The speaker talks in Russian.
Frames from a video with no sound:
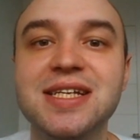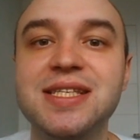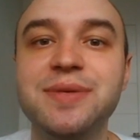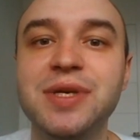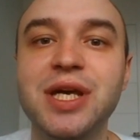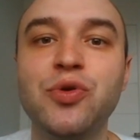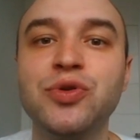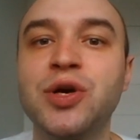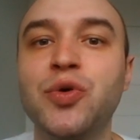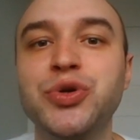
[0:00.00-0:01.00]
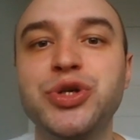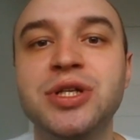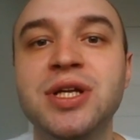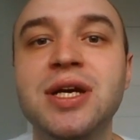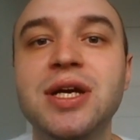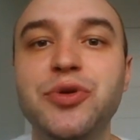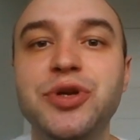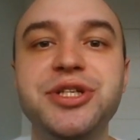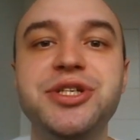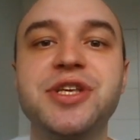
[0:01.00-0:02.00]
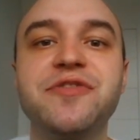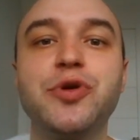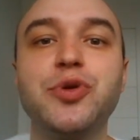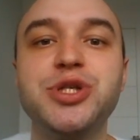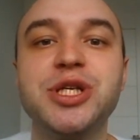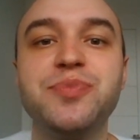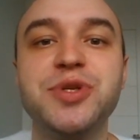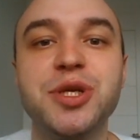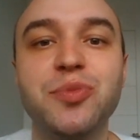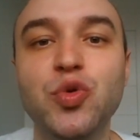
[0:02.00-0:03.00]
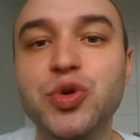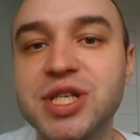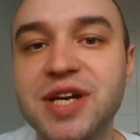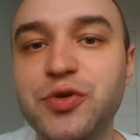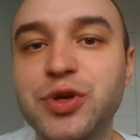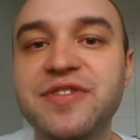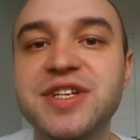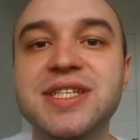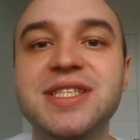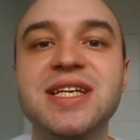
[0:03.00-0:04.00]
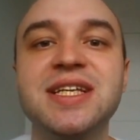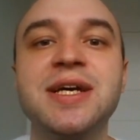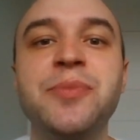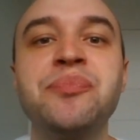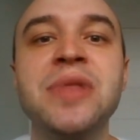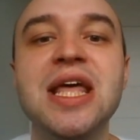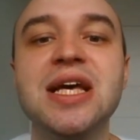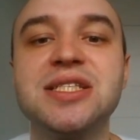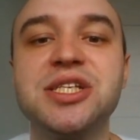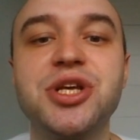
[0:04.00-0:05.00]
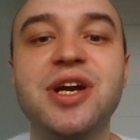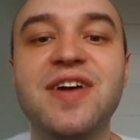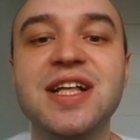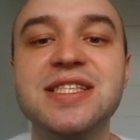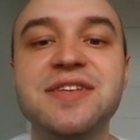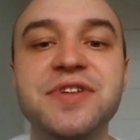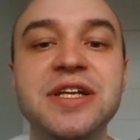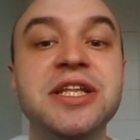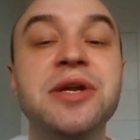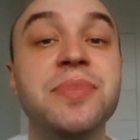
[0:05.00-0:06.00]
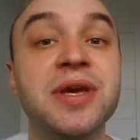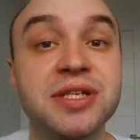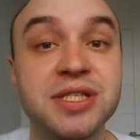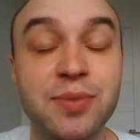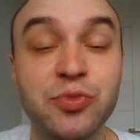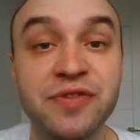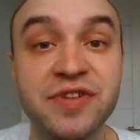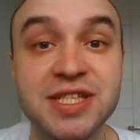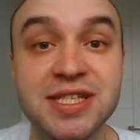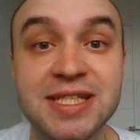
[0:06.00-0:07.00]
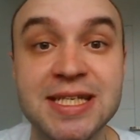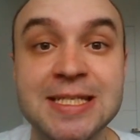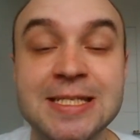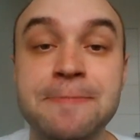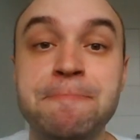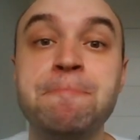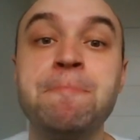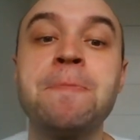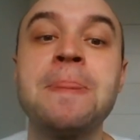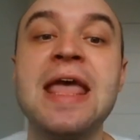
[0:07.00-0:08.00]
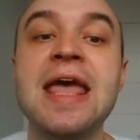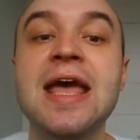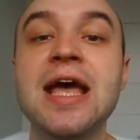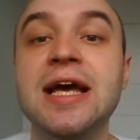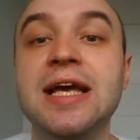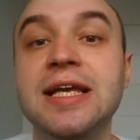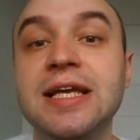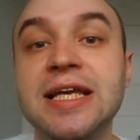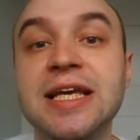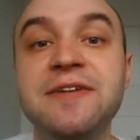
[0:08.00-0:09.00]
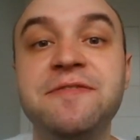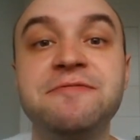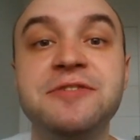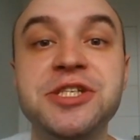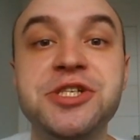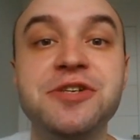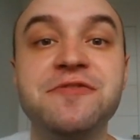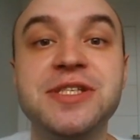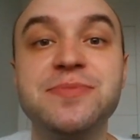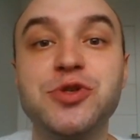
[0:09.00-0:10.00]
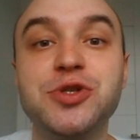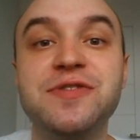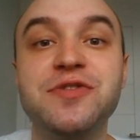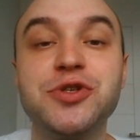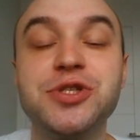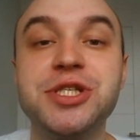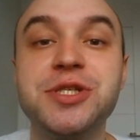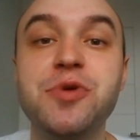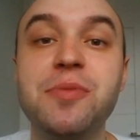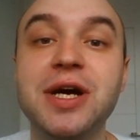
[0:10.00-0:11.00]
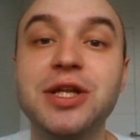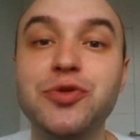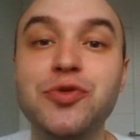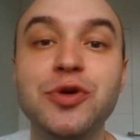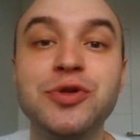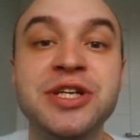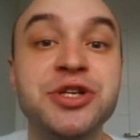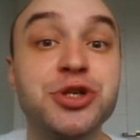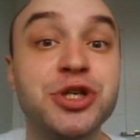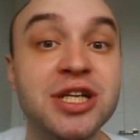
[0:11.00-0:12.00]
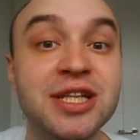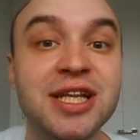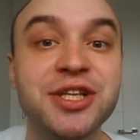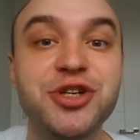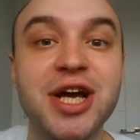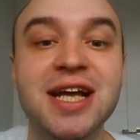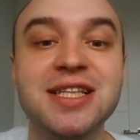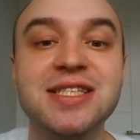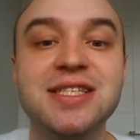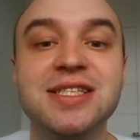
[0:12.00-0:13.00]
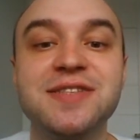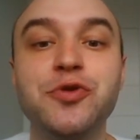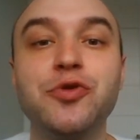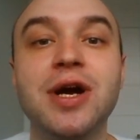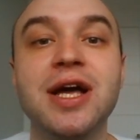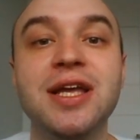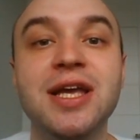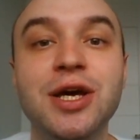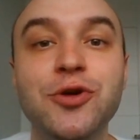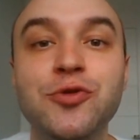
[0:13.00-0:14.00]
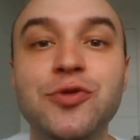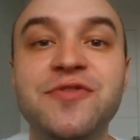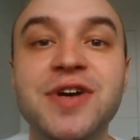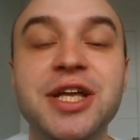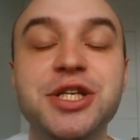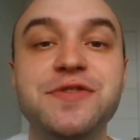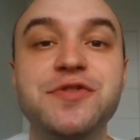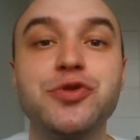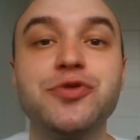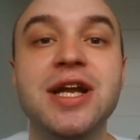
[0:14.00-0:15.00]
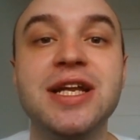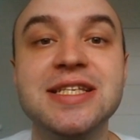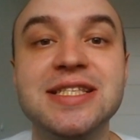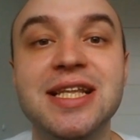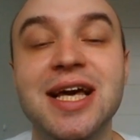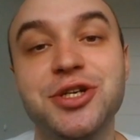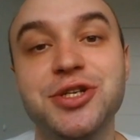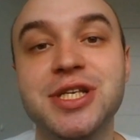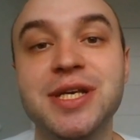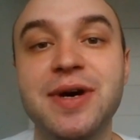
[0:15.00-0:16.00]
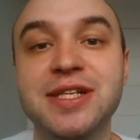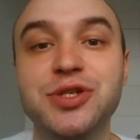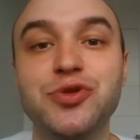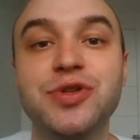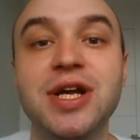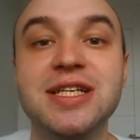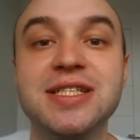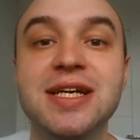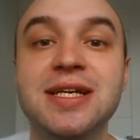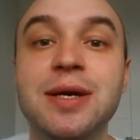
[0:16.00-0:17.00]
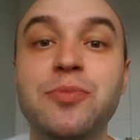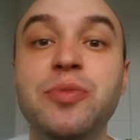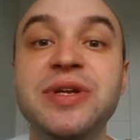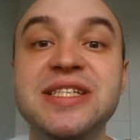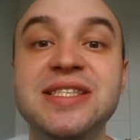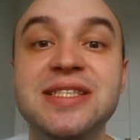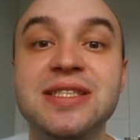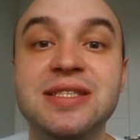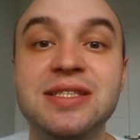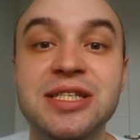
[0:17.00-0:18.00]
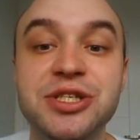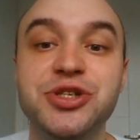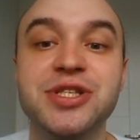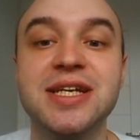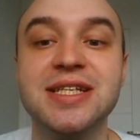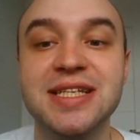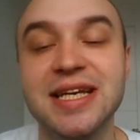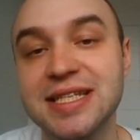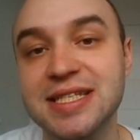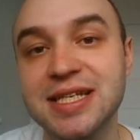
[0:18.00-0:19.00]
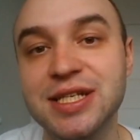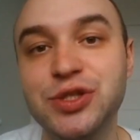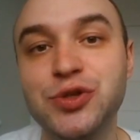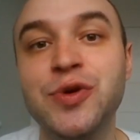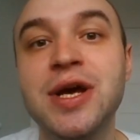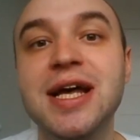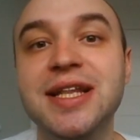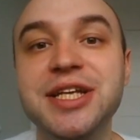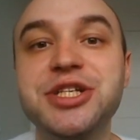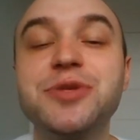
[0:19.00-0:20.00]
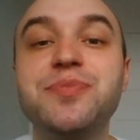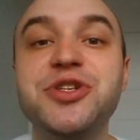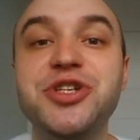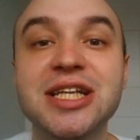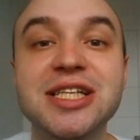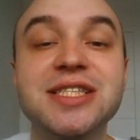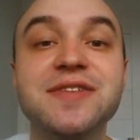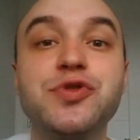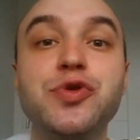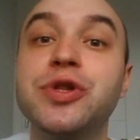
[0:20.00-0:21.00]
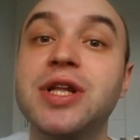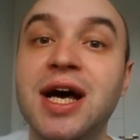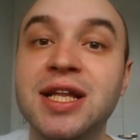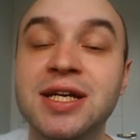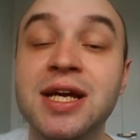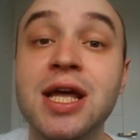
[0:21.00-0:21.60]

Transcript: семье. Он окончил юридический факультет Петербургского университета, стажировался в Гильдербергском университете. И в 1897 году он решил начать свою карьеру в качестве журналиста, начал заниматься журналистской публицистической деятельностью, начал печататься в журналах.